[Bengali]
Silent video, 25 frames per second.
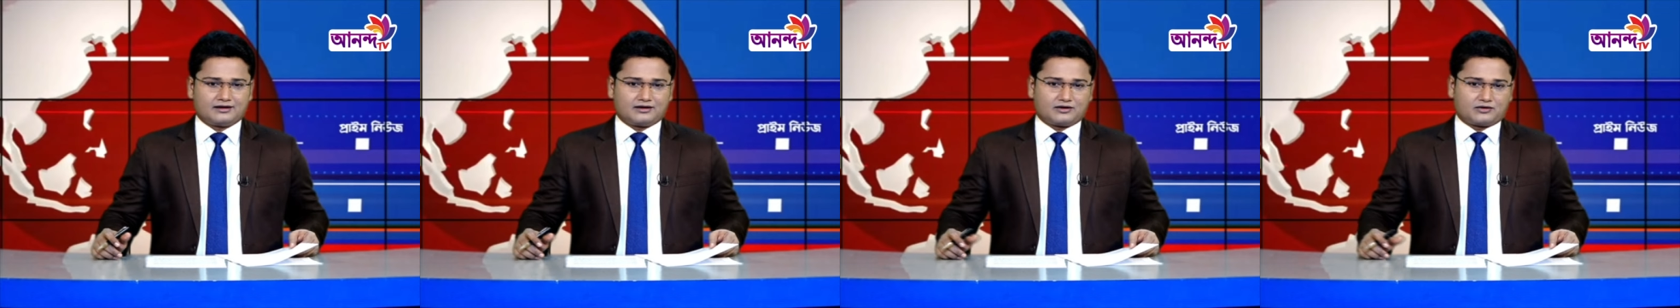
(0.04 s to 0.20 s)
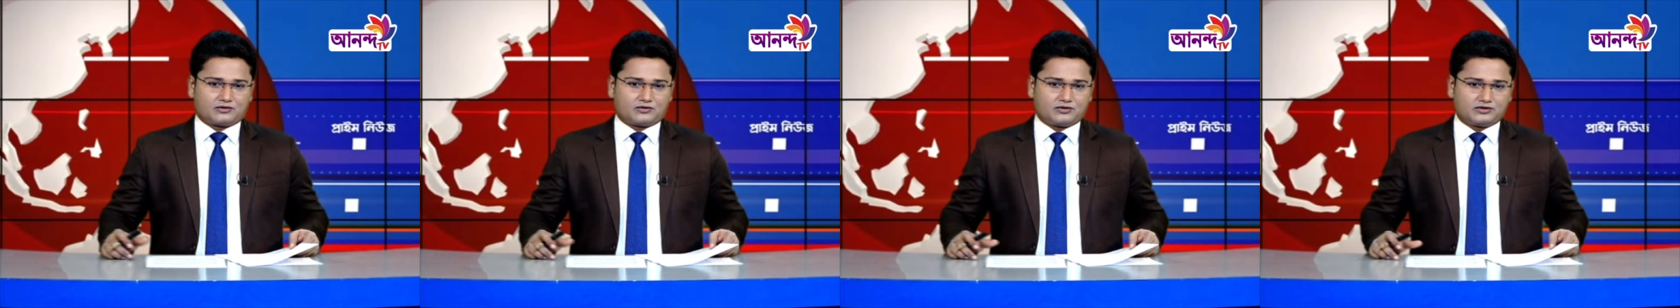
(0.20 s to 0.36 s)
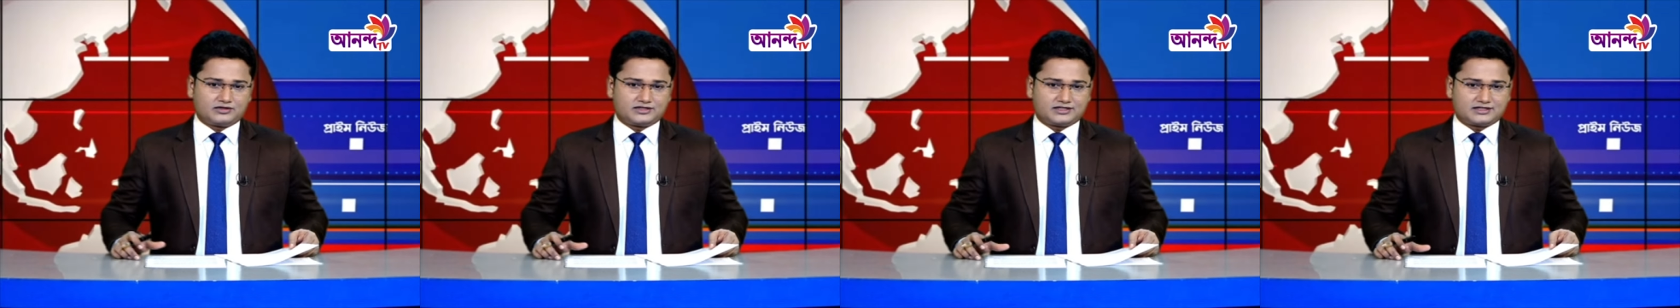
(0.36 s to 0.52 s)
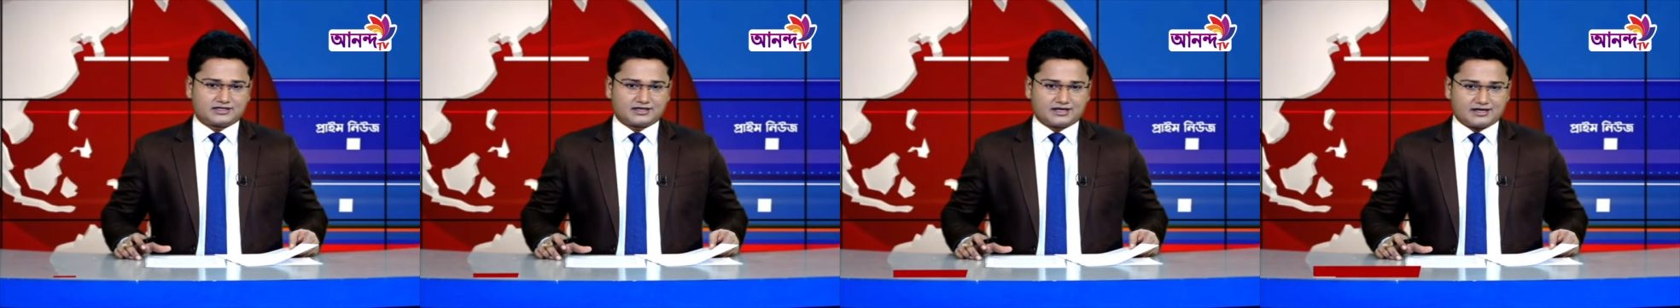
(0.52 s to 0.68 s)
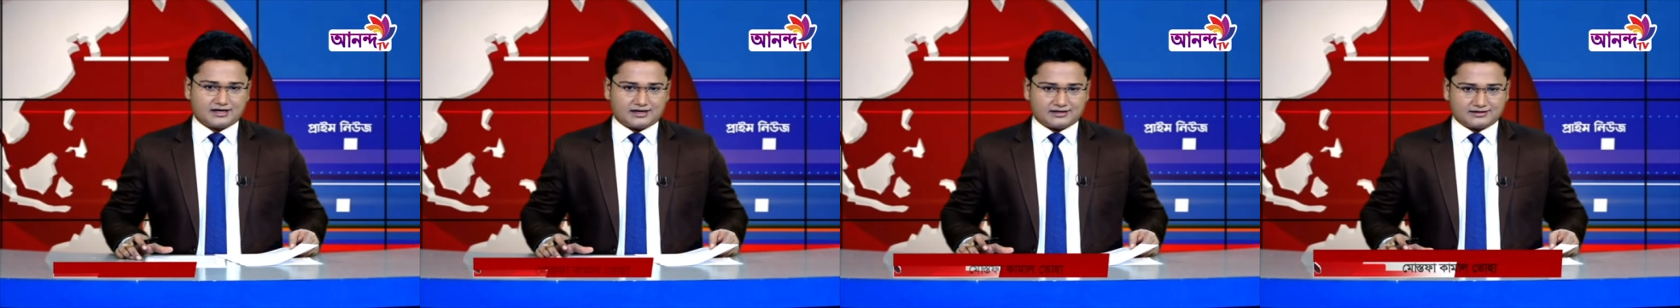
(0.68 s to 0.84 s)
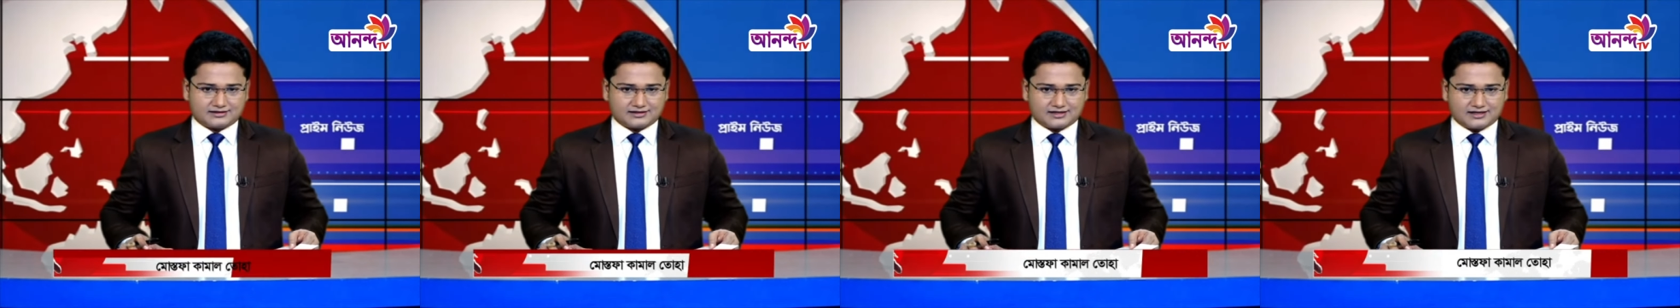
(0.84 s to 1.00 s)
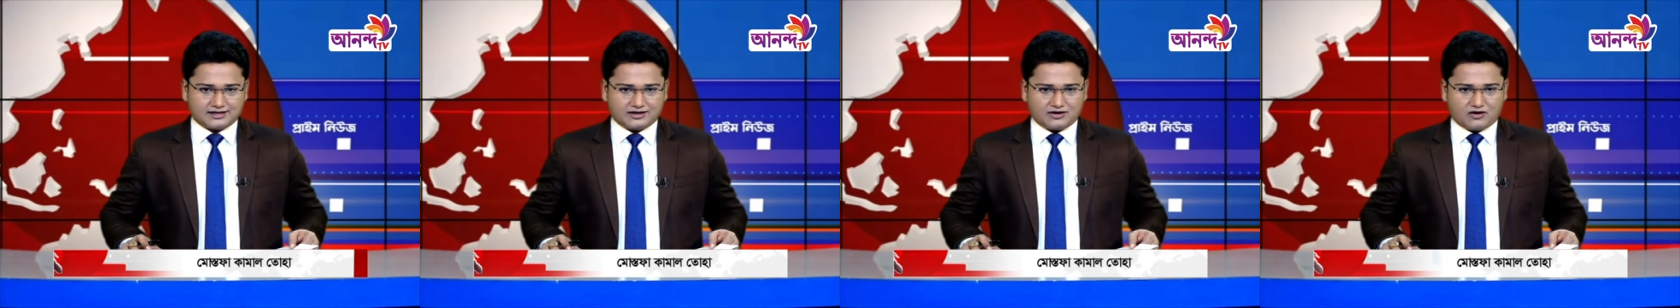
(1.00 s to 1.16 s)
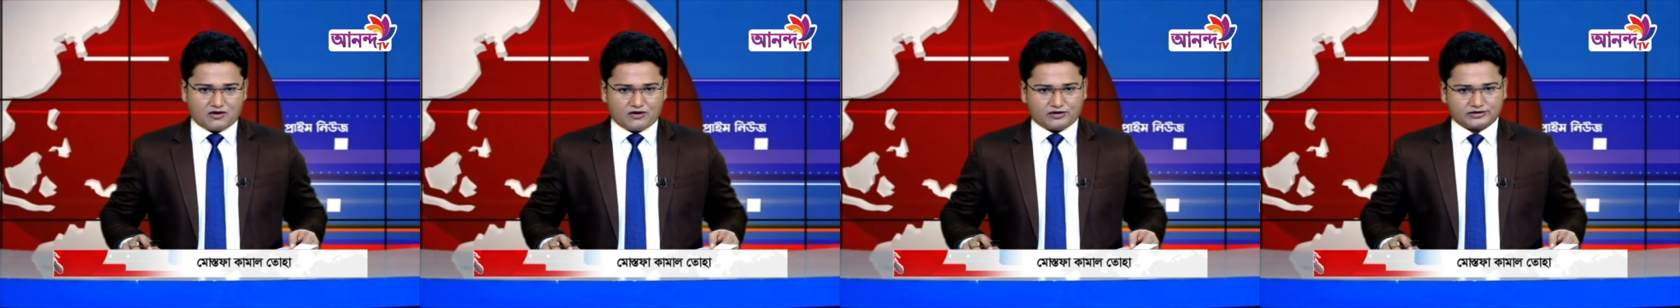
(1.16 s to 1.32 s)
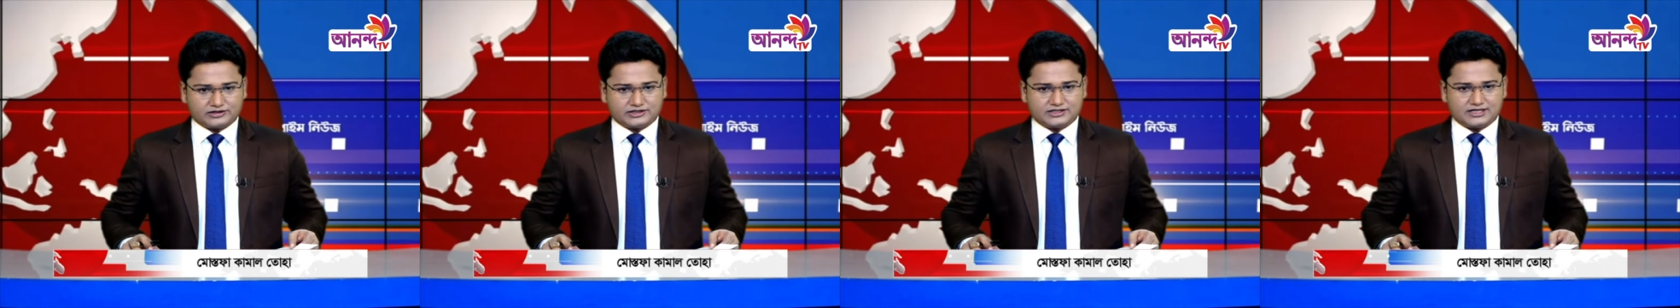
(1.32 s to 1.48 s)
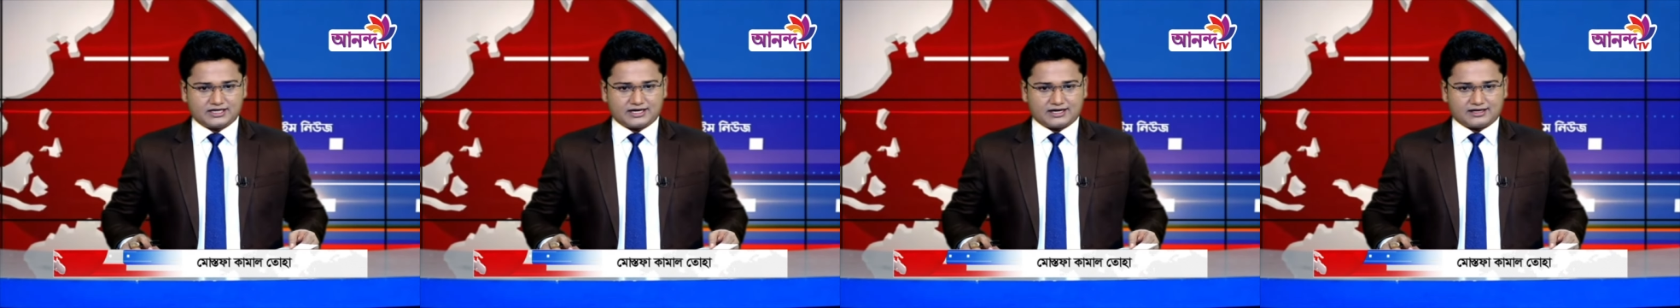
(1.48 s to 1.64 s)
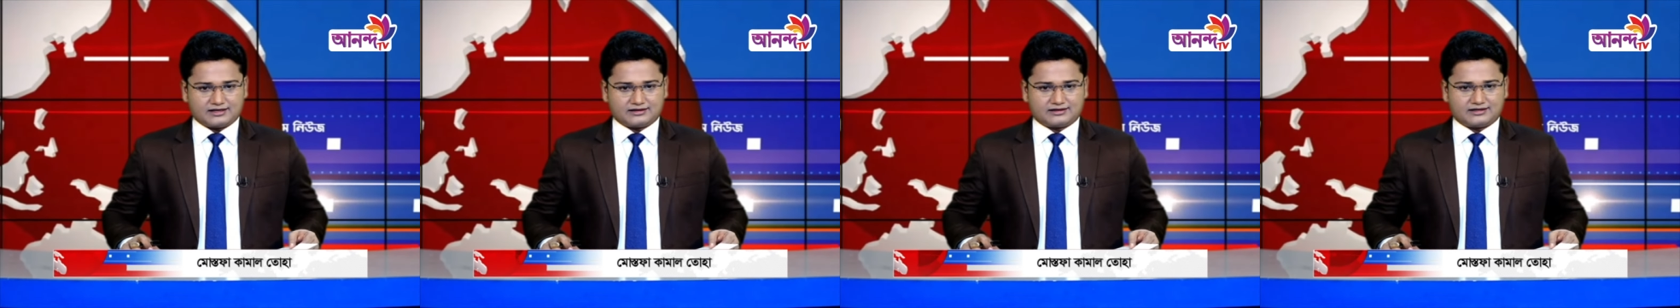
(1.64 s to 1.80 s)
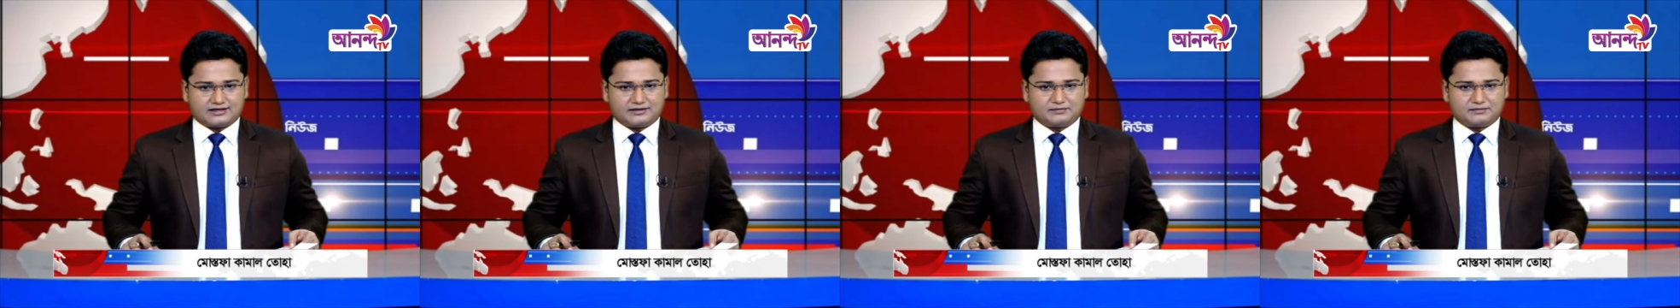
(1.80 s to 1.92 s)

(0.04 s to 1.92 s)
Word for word: কোস্টগার্ডকে অচিরেই